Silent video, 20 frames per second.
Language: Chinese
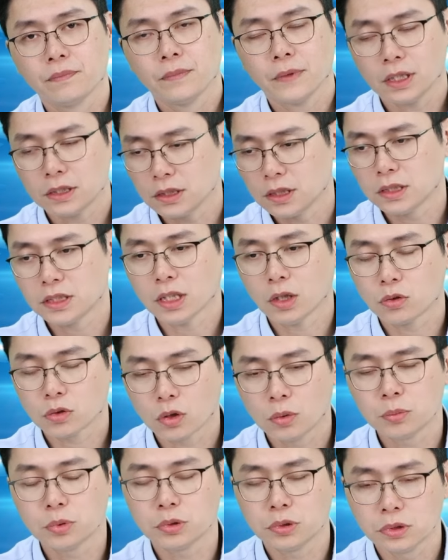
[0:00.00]
那今天下午
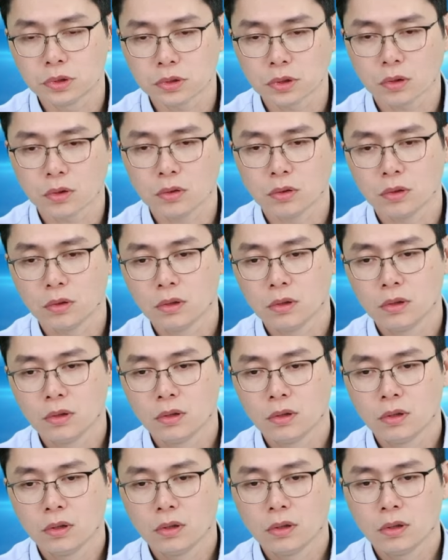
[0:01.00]
公布营收，
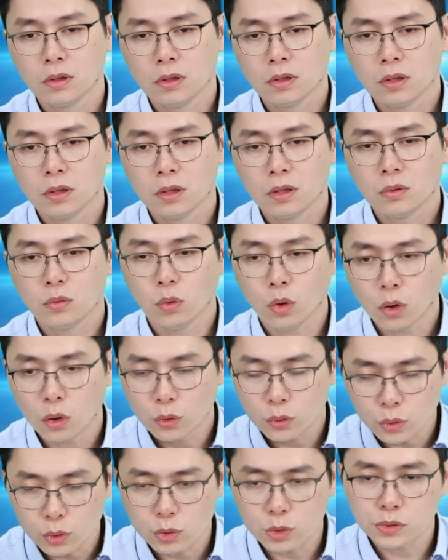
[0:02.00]

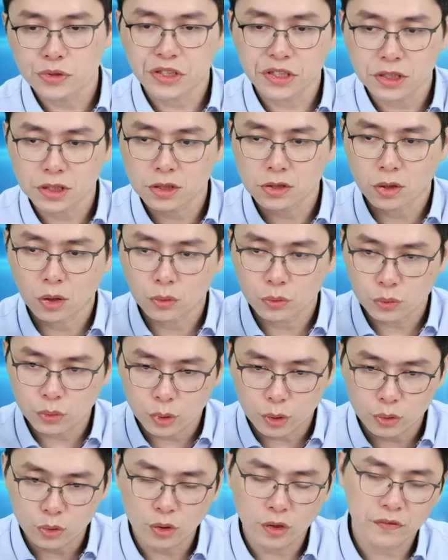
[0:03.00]
我预期从
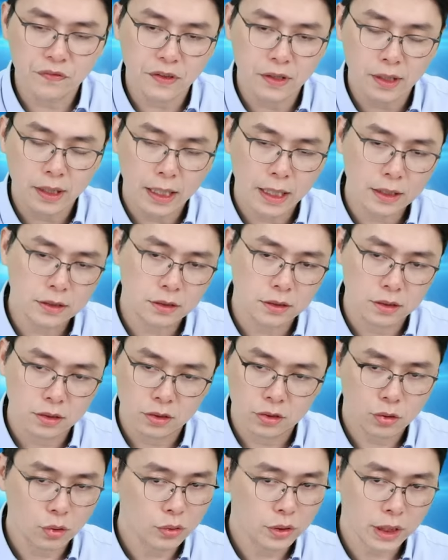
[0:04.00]
元月份开始营
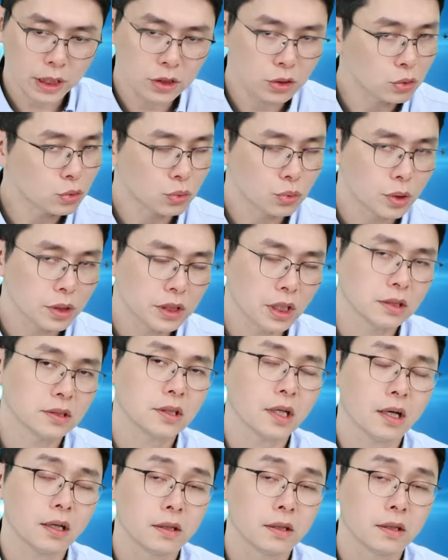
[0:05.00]
收应该就逐月向上，